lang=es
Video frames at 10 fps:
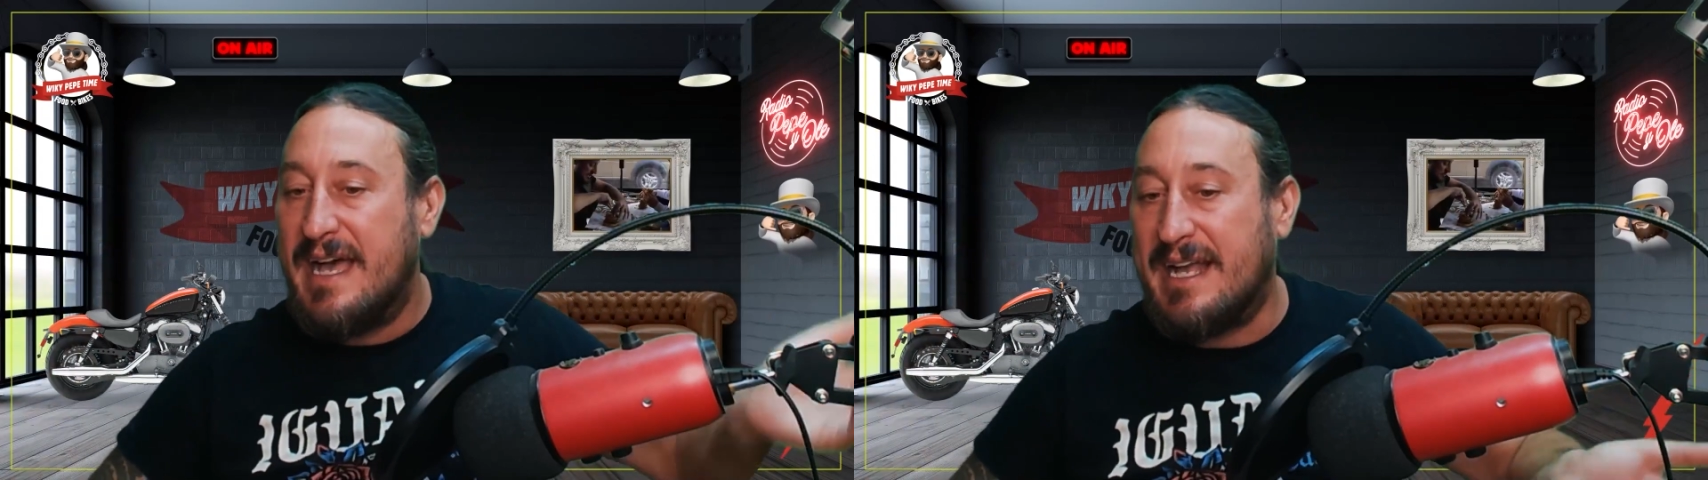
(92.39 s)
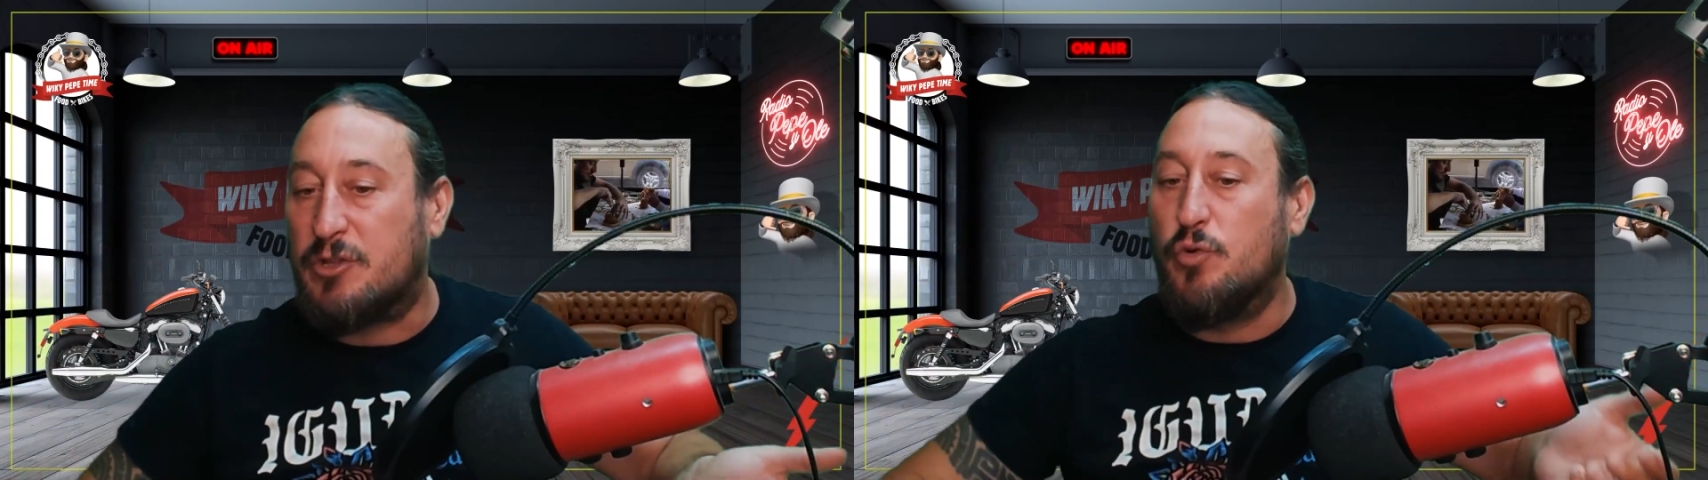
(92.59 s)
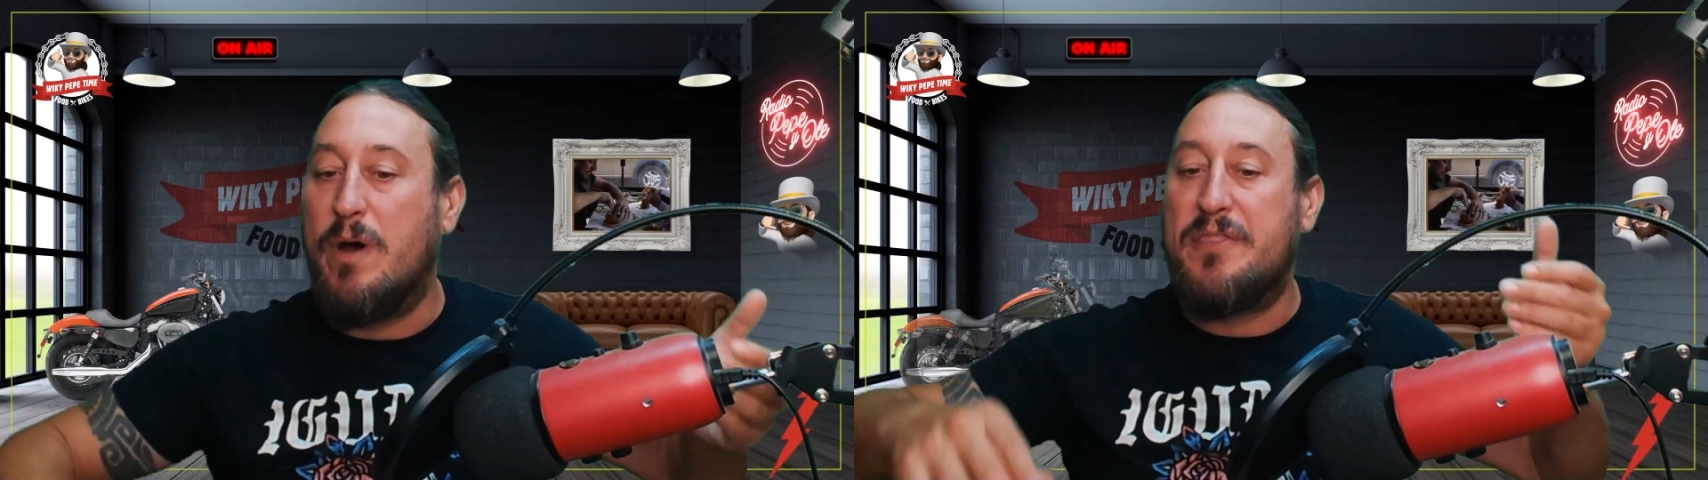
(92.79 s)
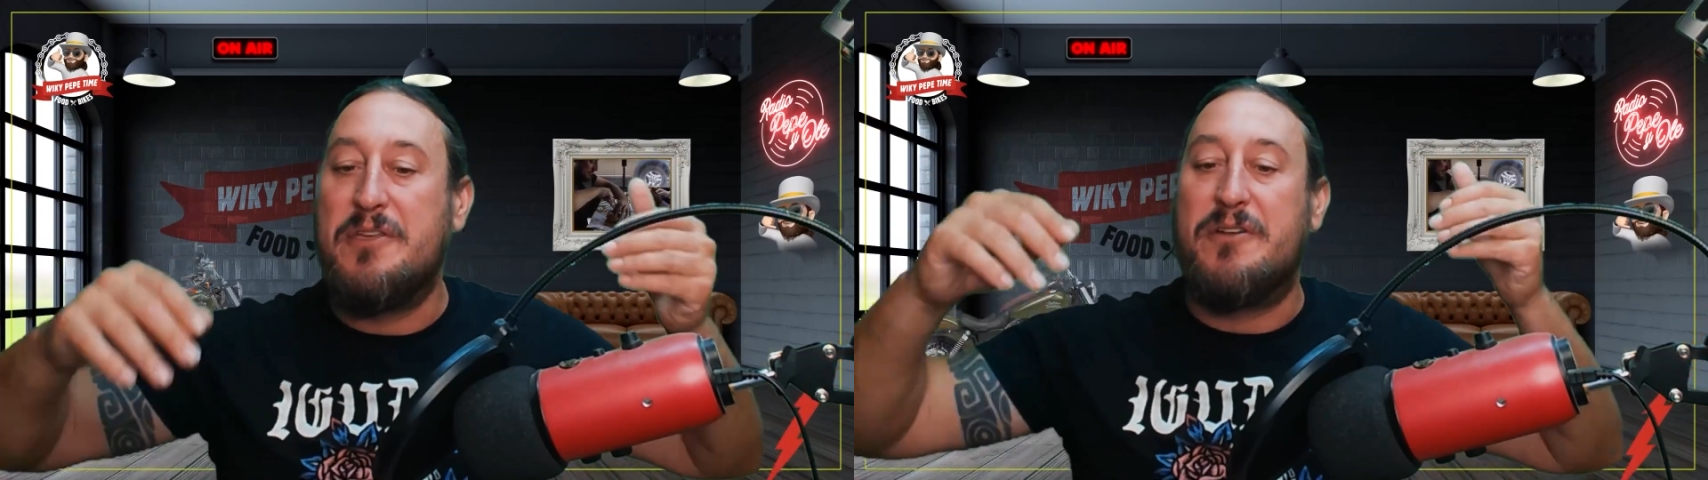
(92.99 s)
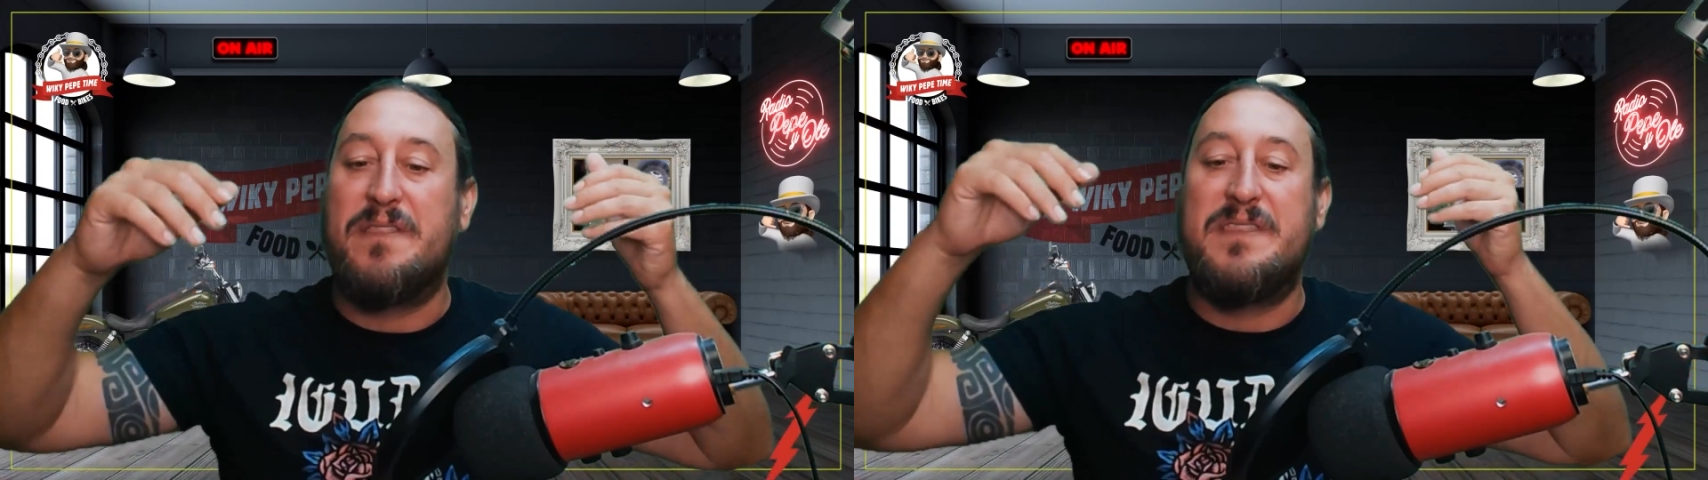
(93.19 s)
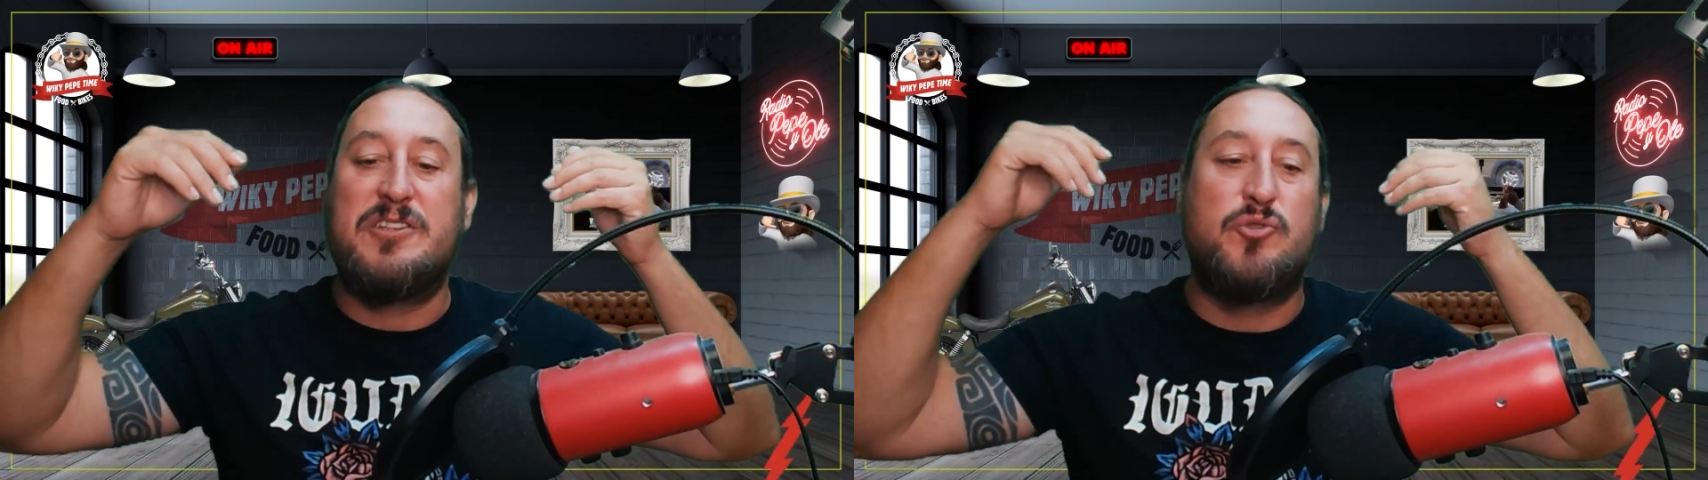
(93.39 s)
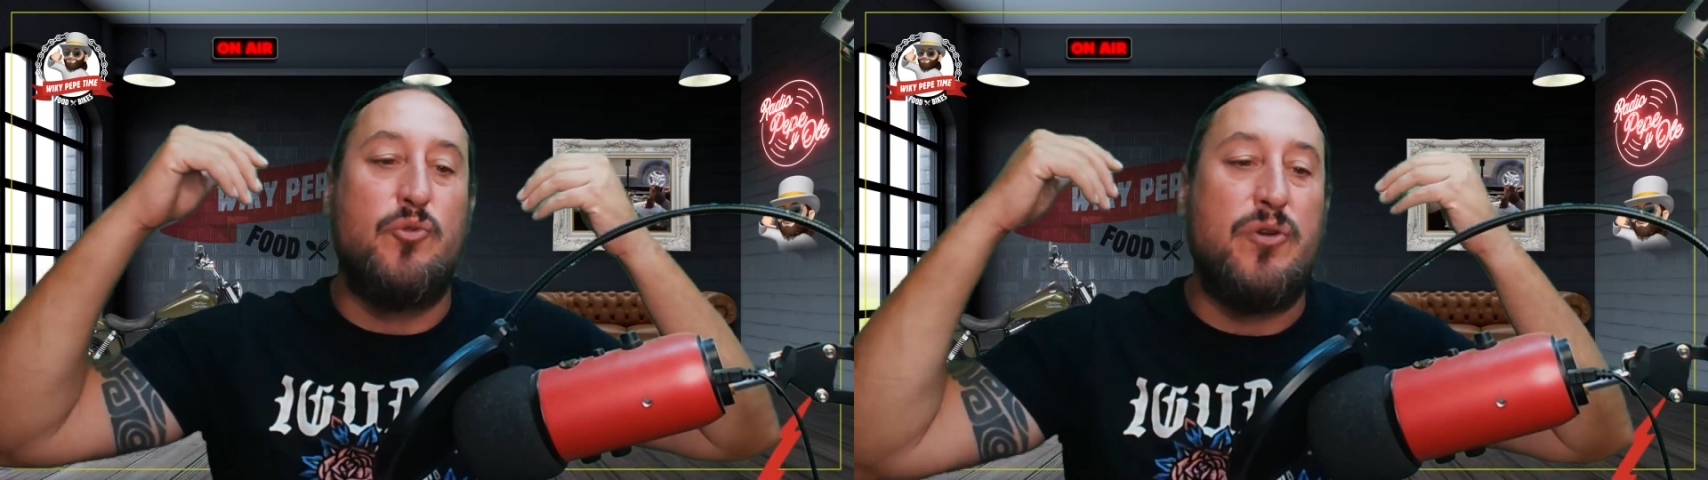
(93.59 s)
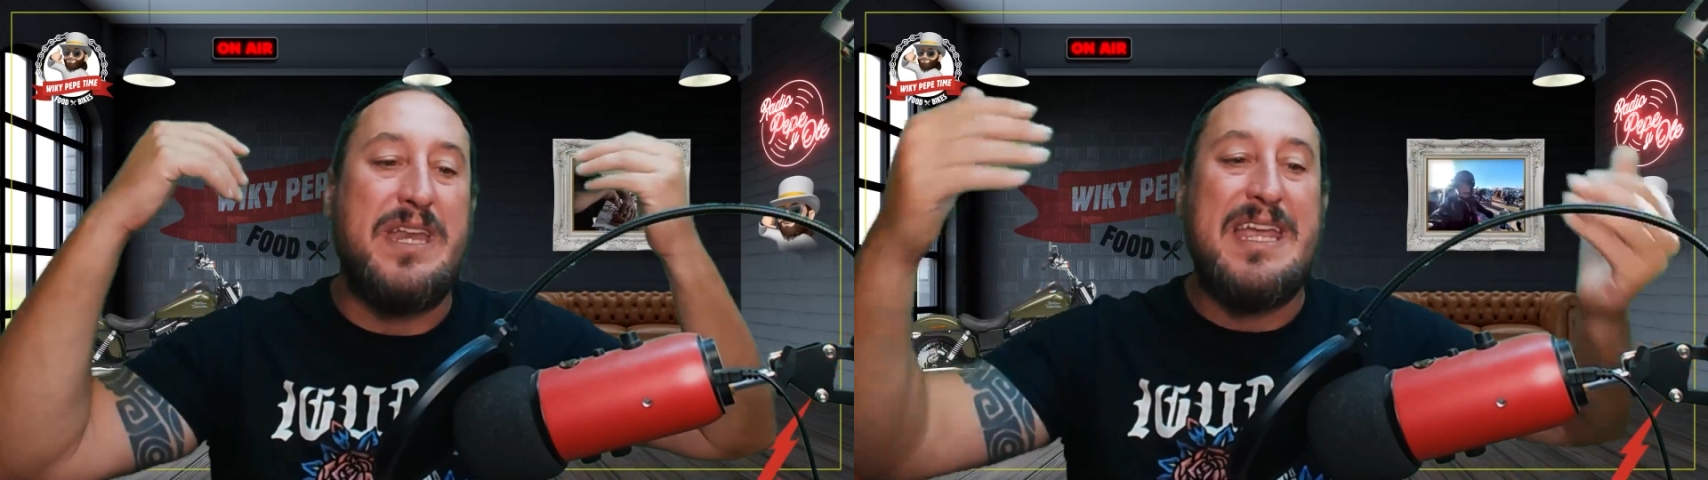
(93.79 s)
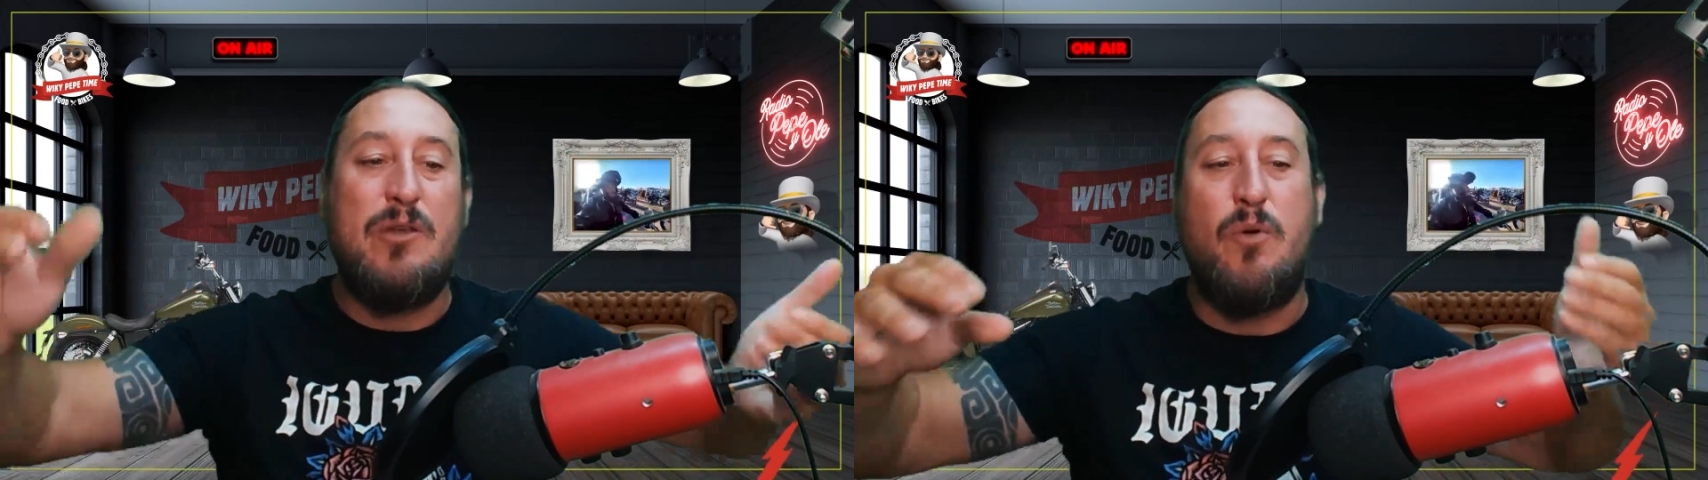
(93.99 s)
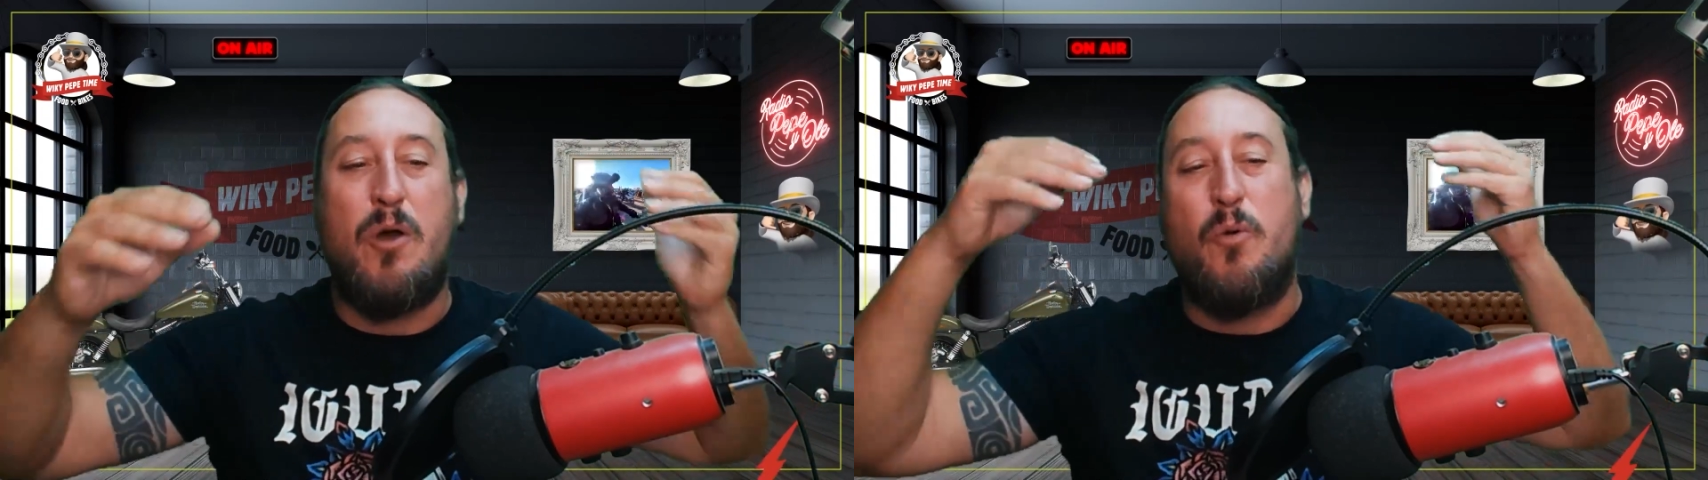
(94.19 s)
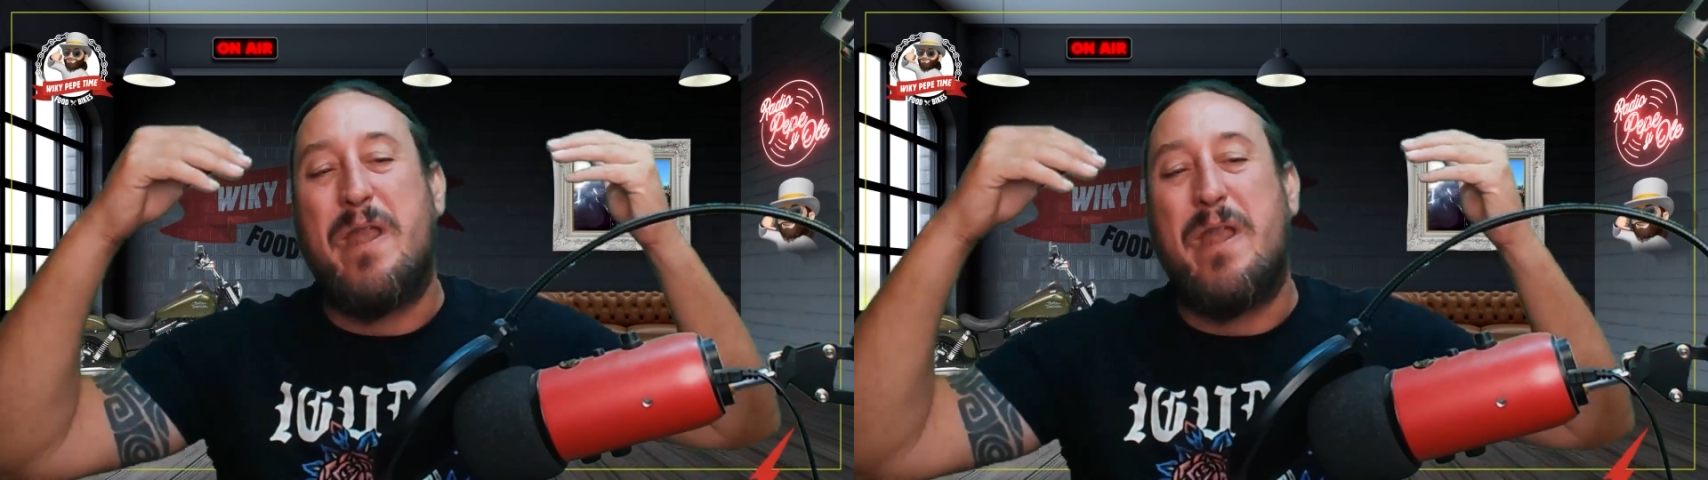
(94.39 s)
actuaciones de Stun y luego